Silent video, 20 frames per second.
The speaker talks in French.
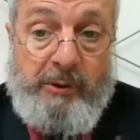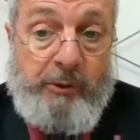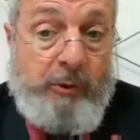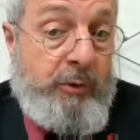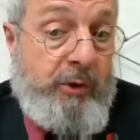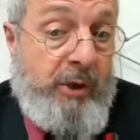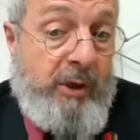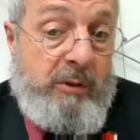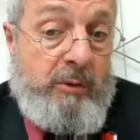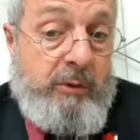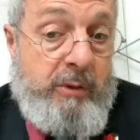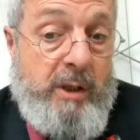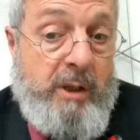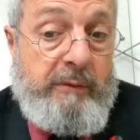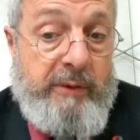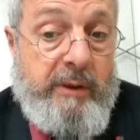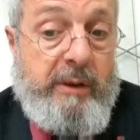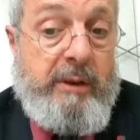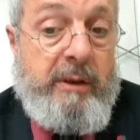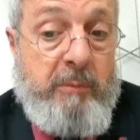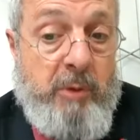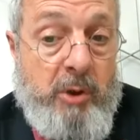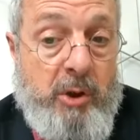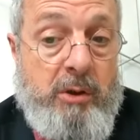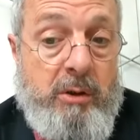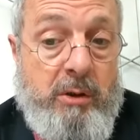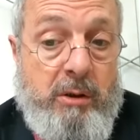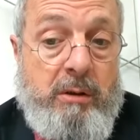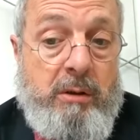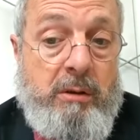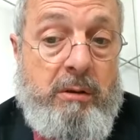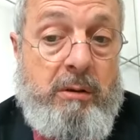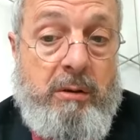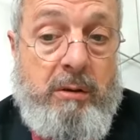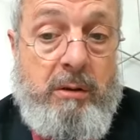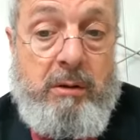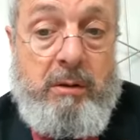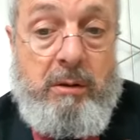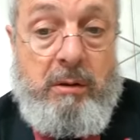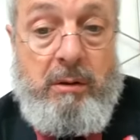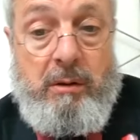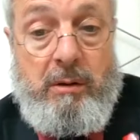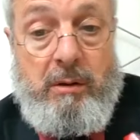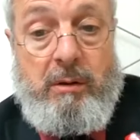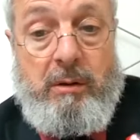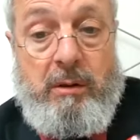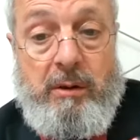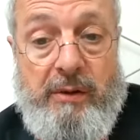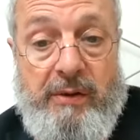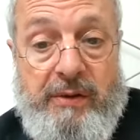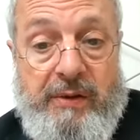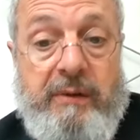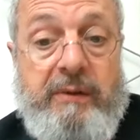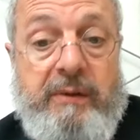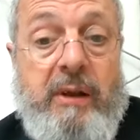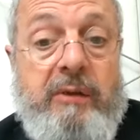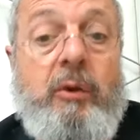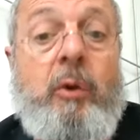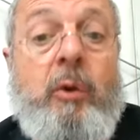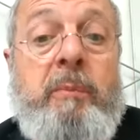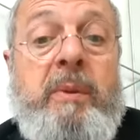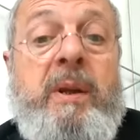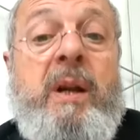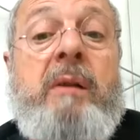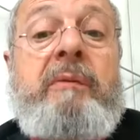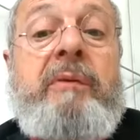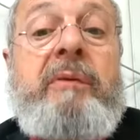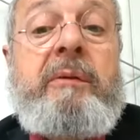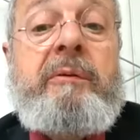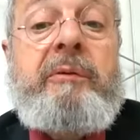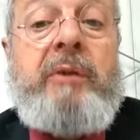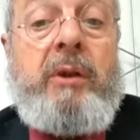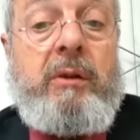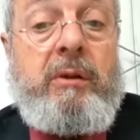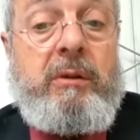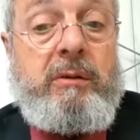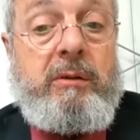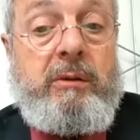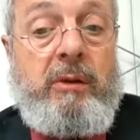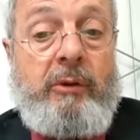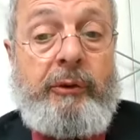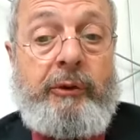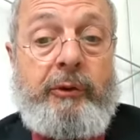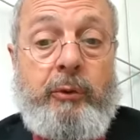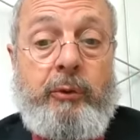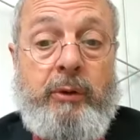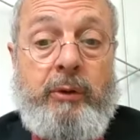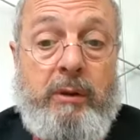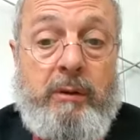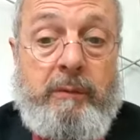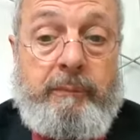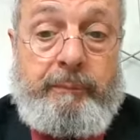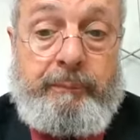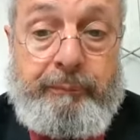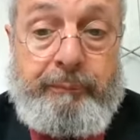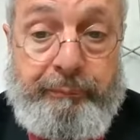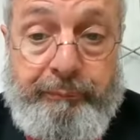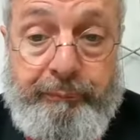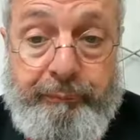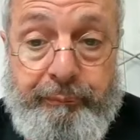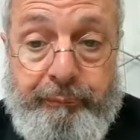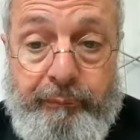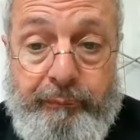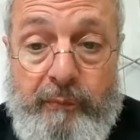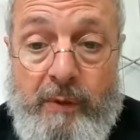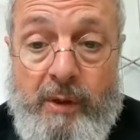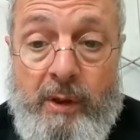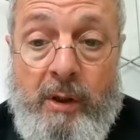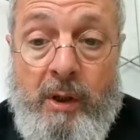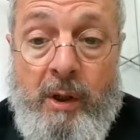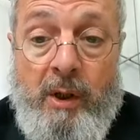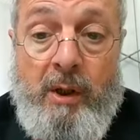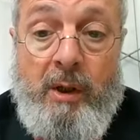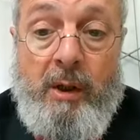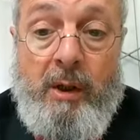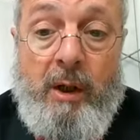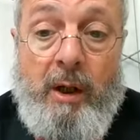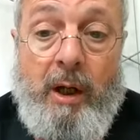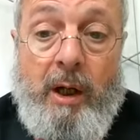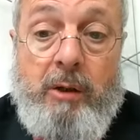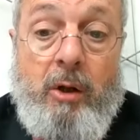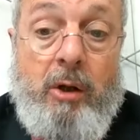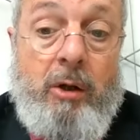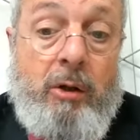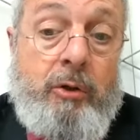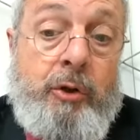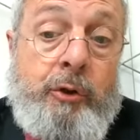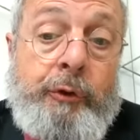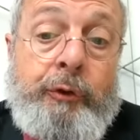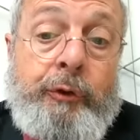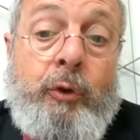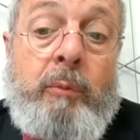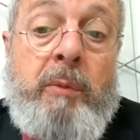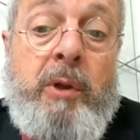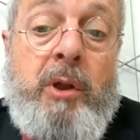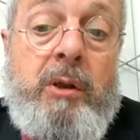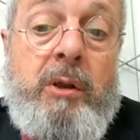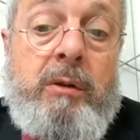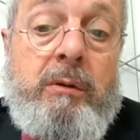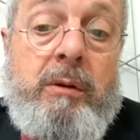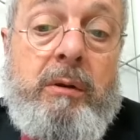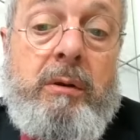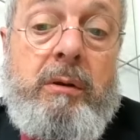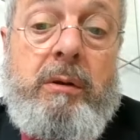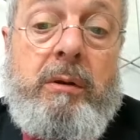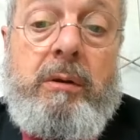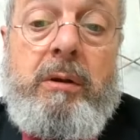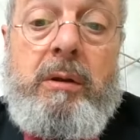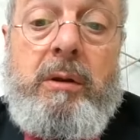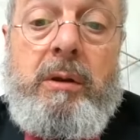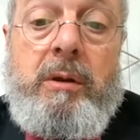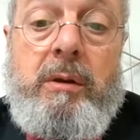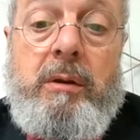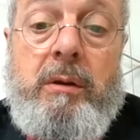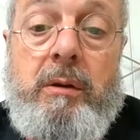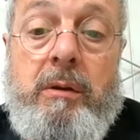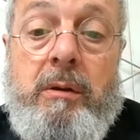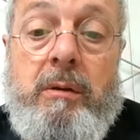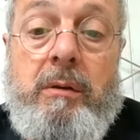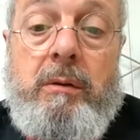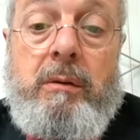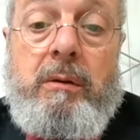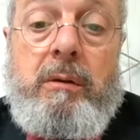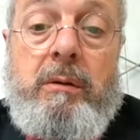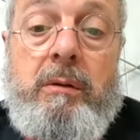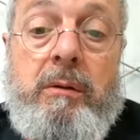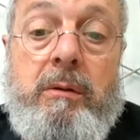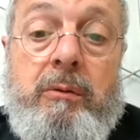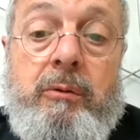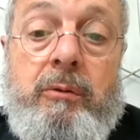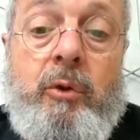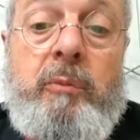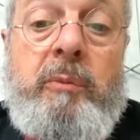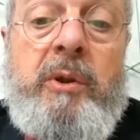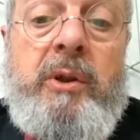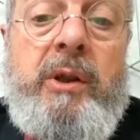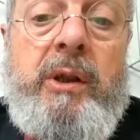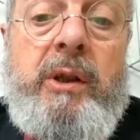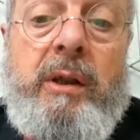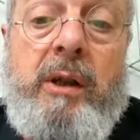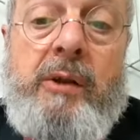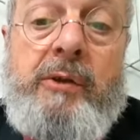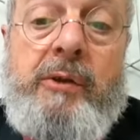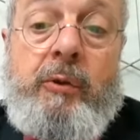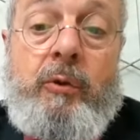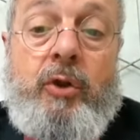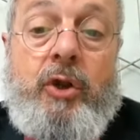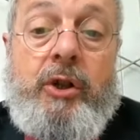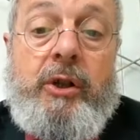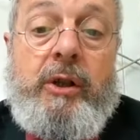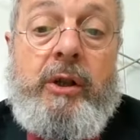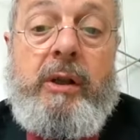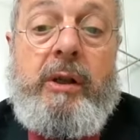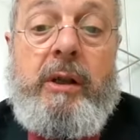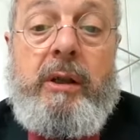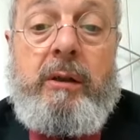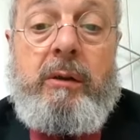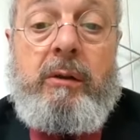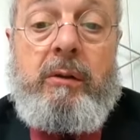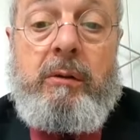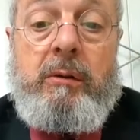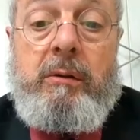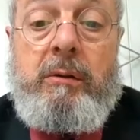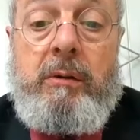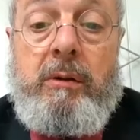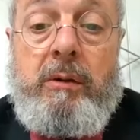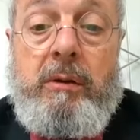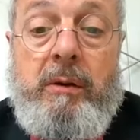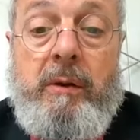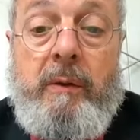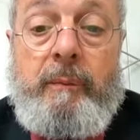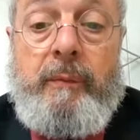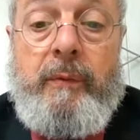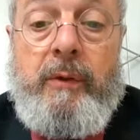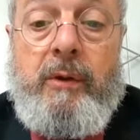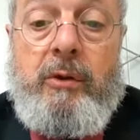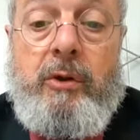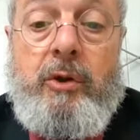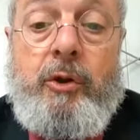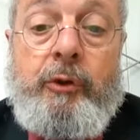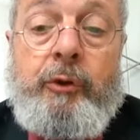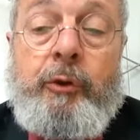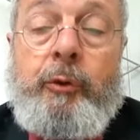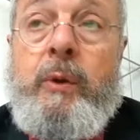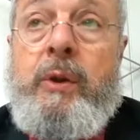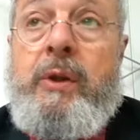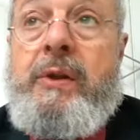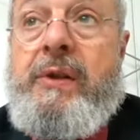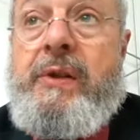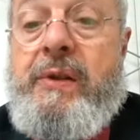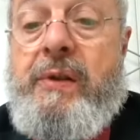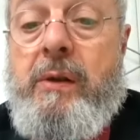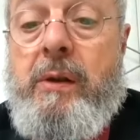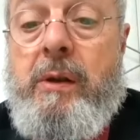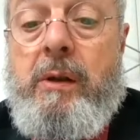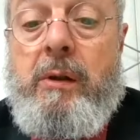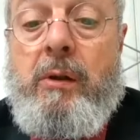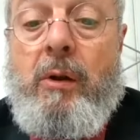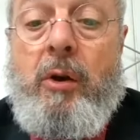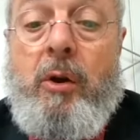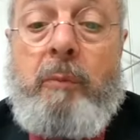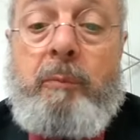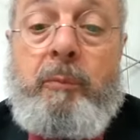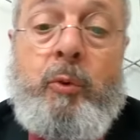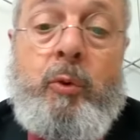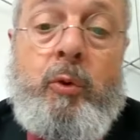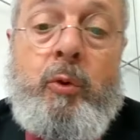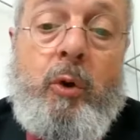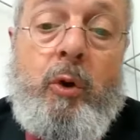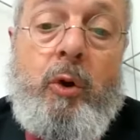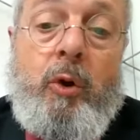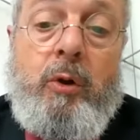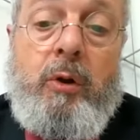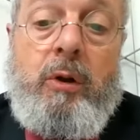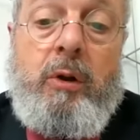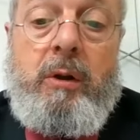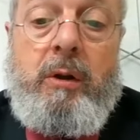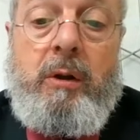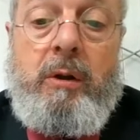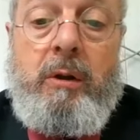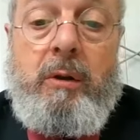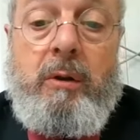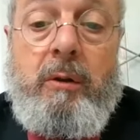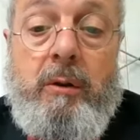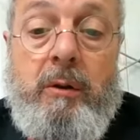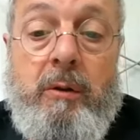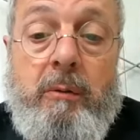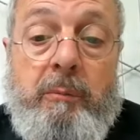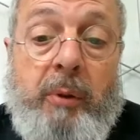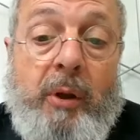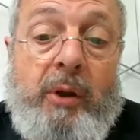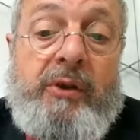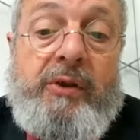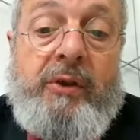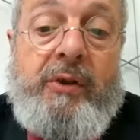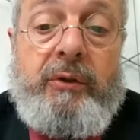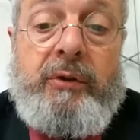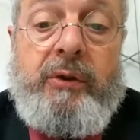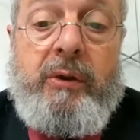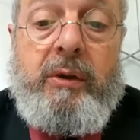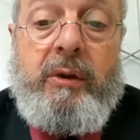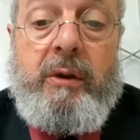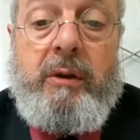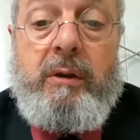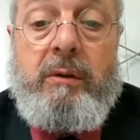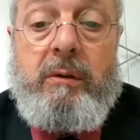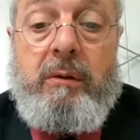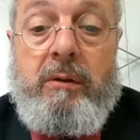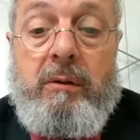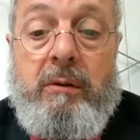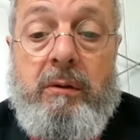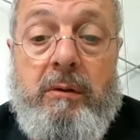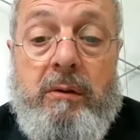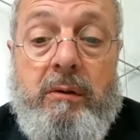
Parce que dialoguer avec les morts, c'est être bien vivant à ce temps. Alors justement, euh, Dominique l'a suggéré. Euh, je suis ici euh, pour euh, présenter